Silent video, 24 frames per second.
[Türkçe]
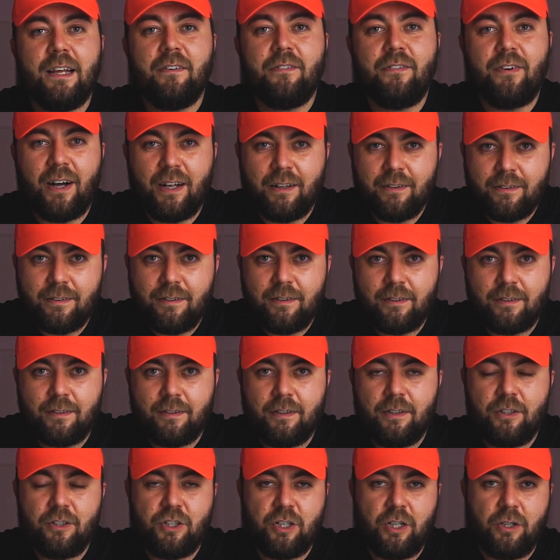
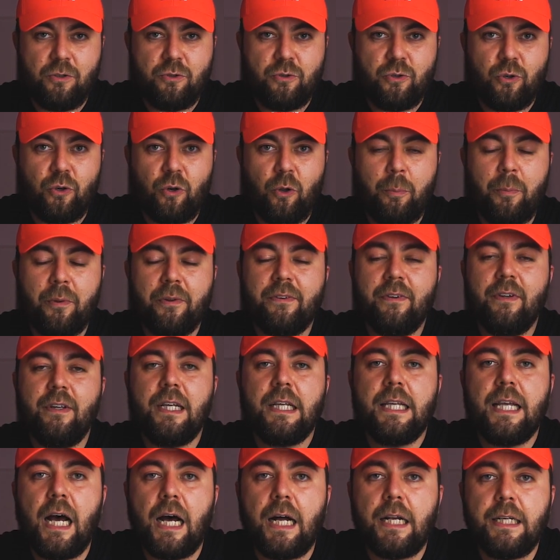fansız çalışıyor olması
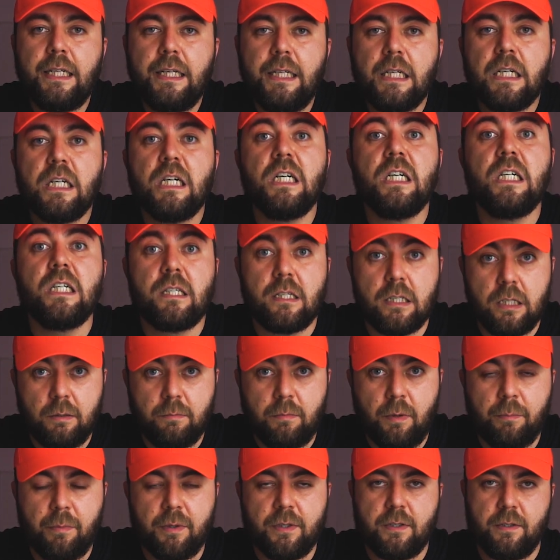yani
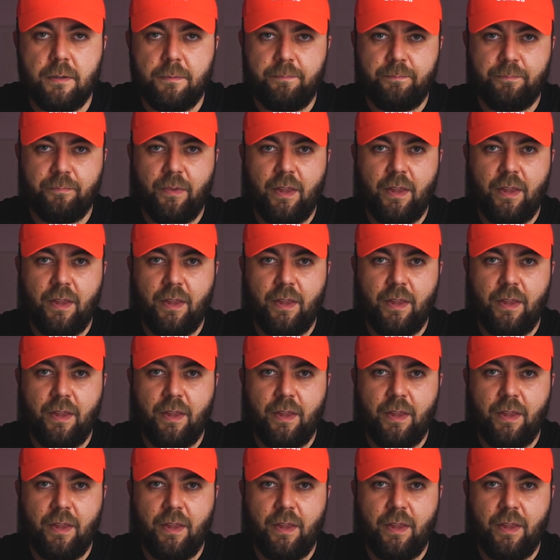ısınmaması.